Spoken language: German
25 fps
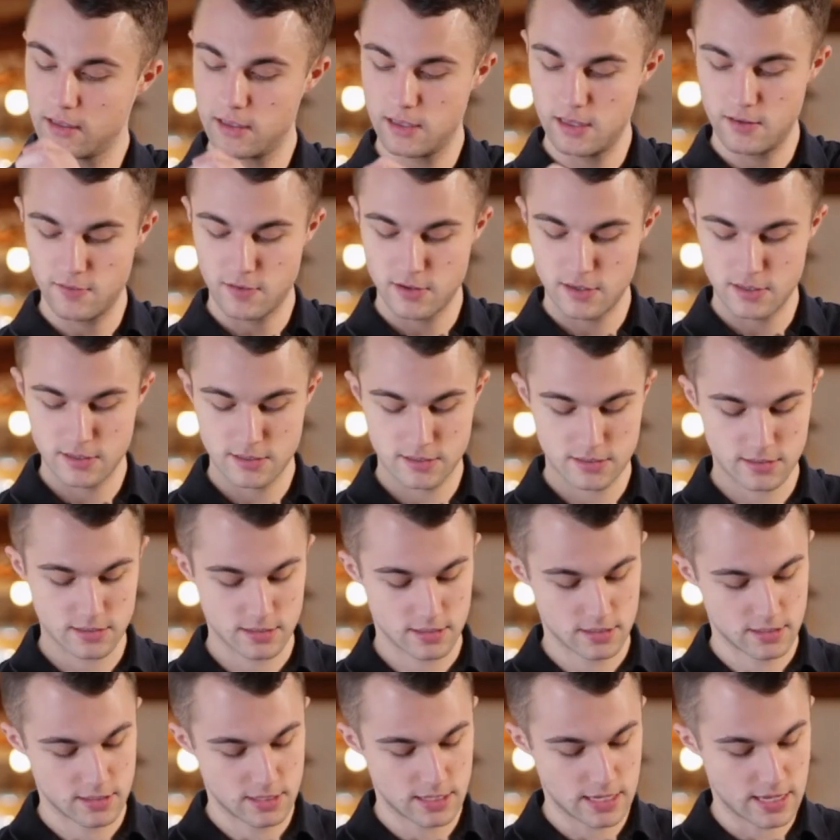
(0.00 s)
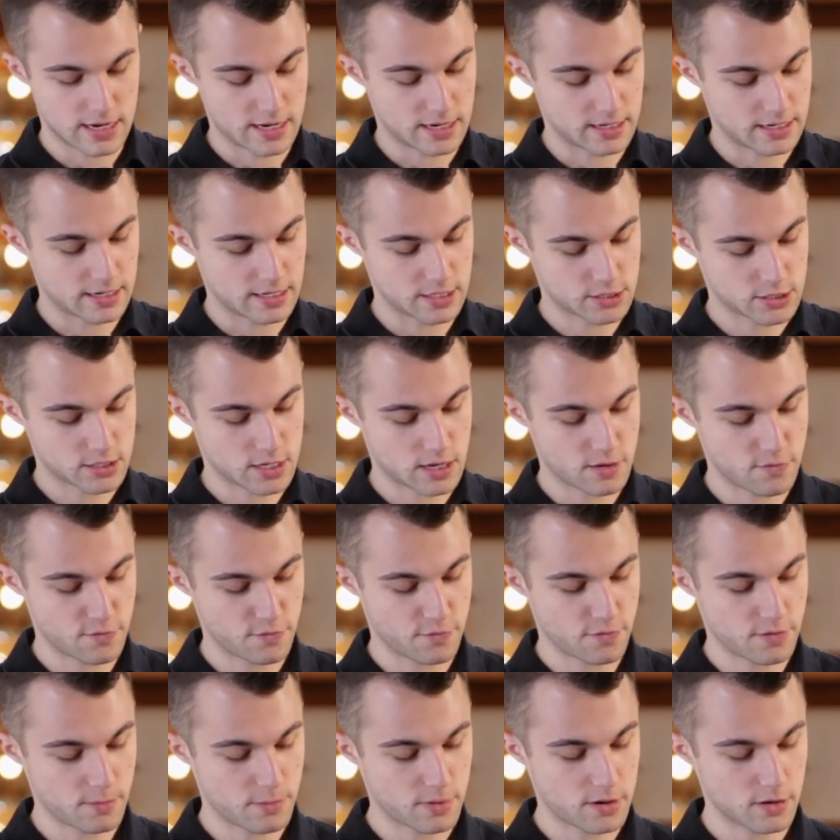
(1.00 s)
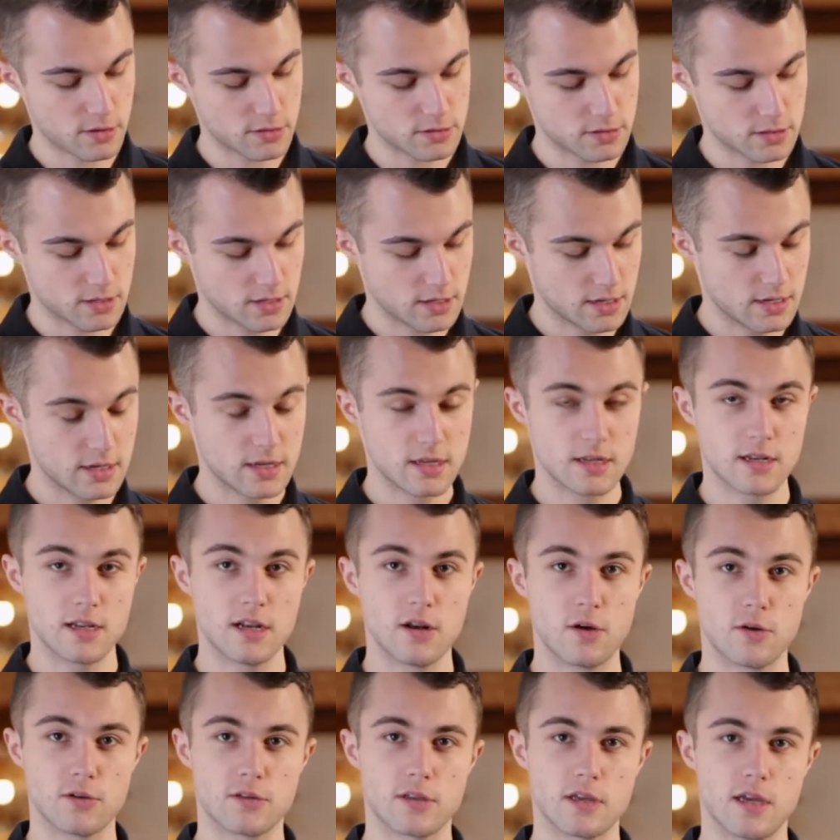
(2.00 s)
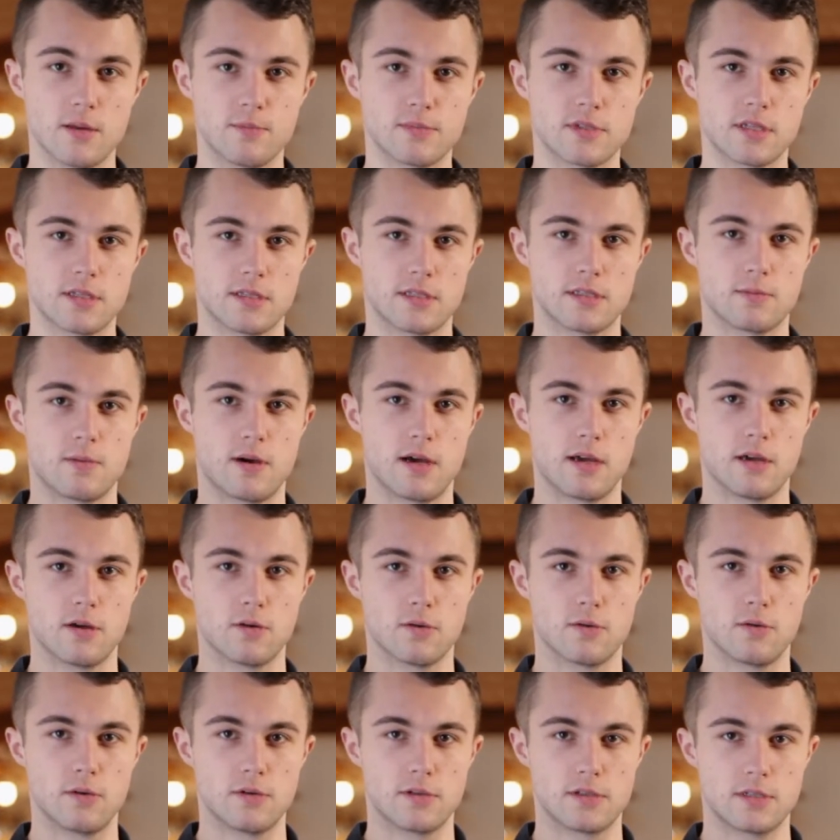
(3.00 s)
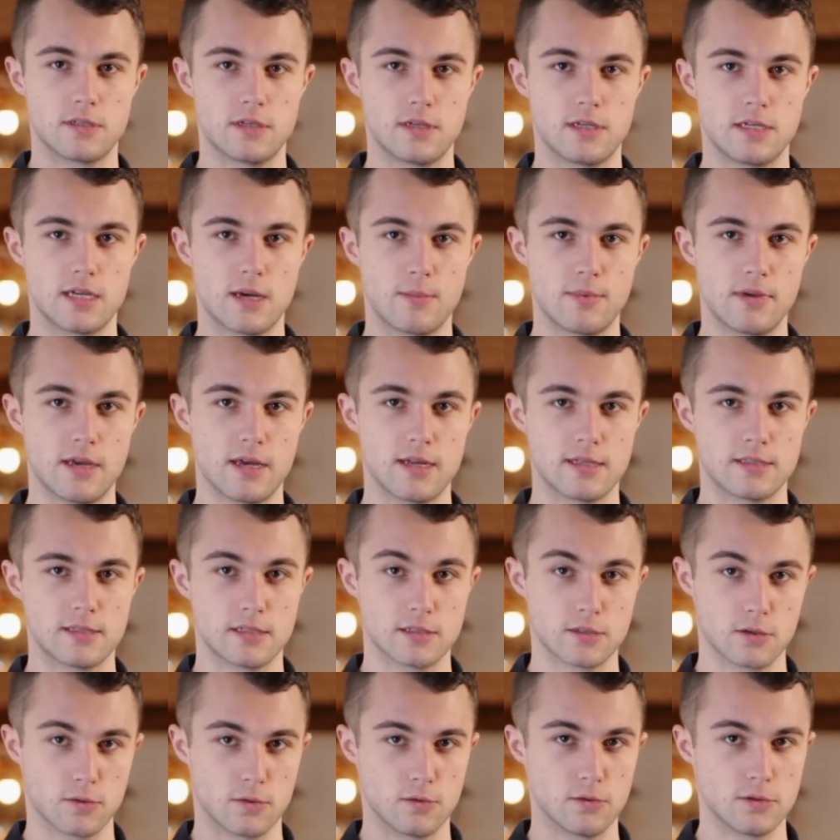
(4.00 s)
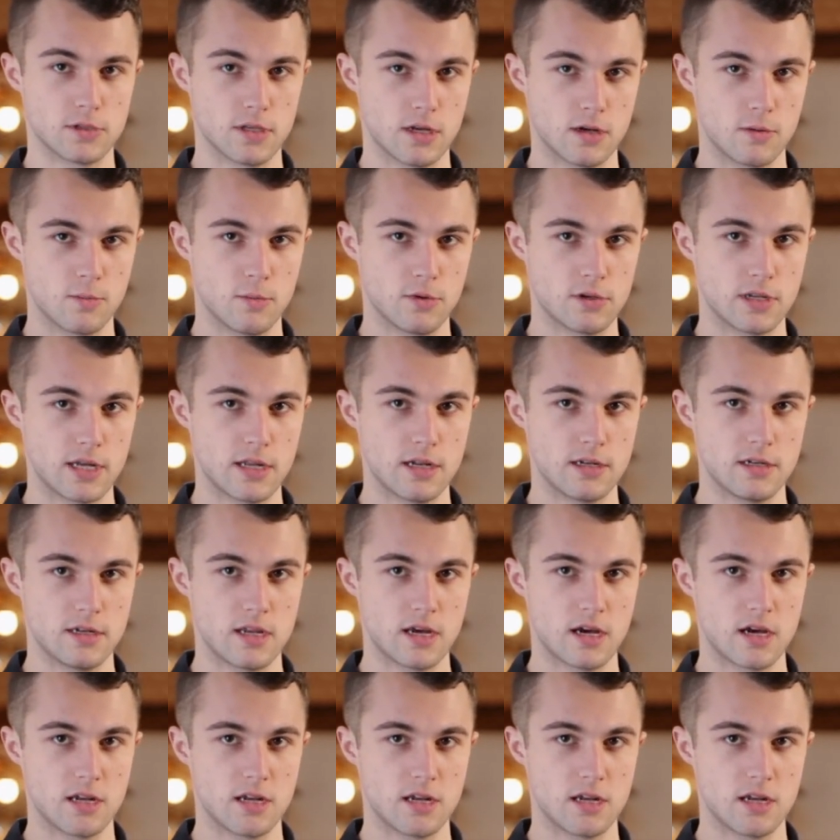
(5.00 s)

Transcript: jeweils die LED-Streifen verbaut. Die Leuchte gibt es in zwei Größen. Ich habe hier jetzt das größere Modell in der